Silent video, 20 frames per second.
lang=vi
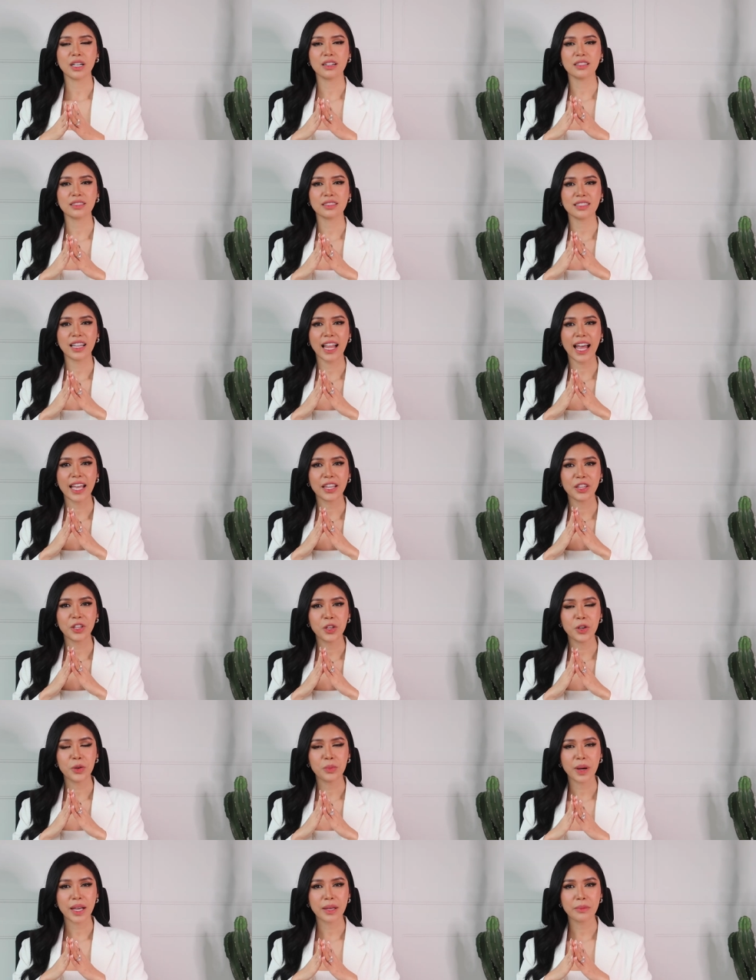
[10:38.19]
thật là
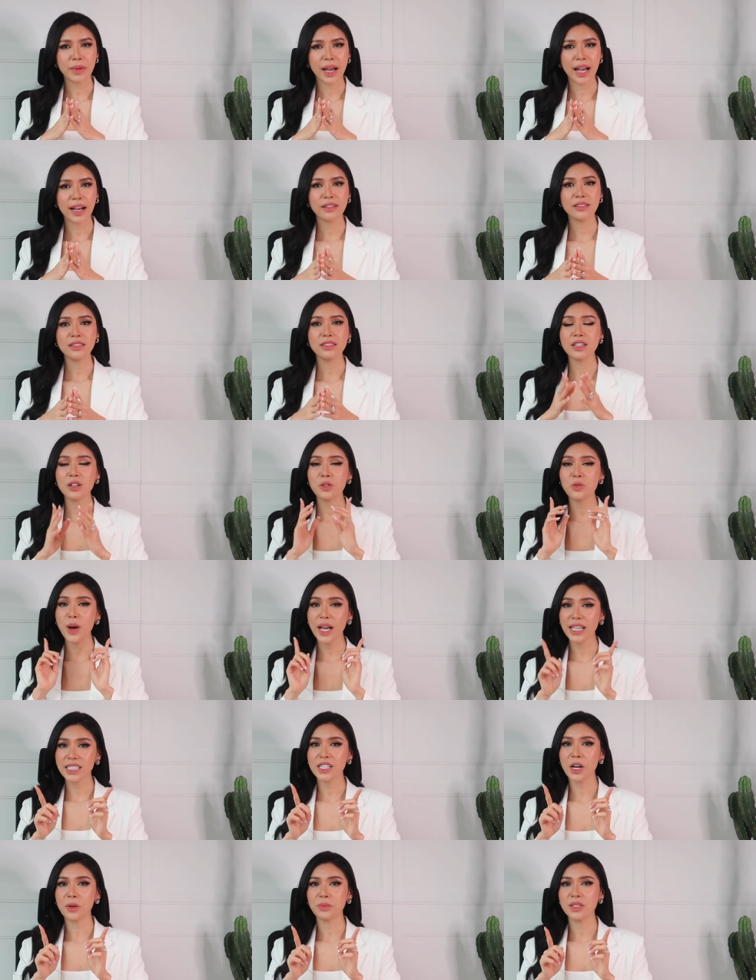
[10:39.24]
nhiều may mắn Nhưng
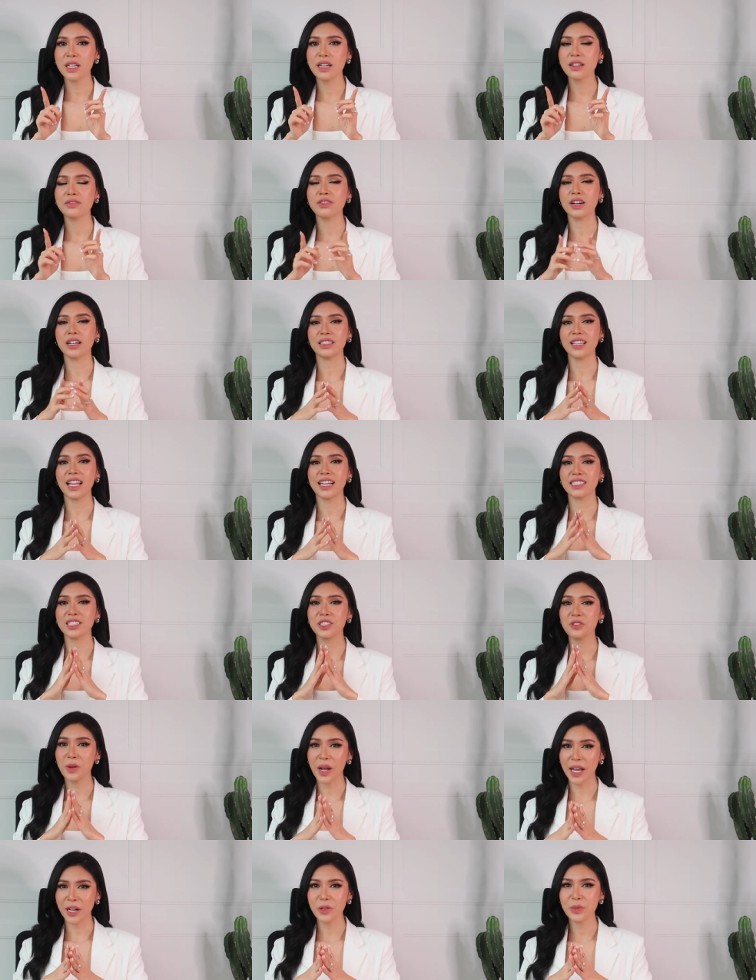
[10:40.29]
quan trọng nhất vẫn là
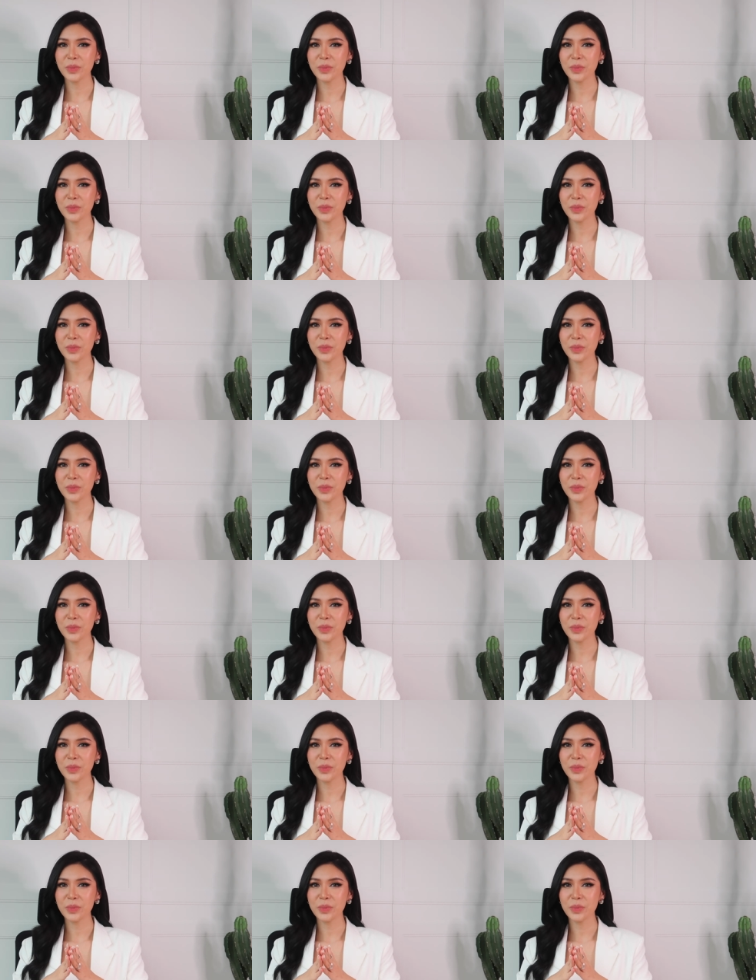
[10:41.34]
sức khỏe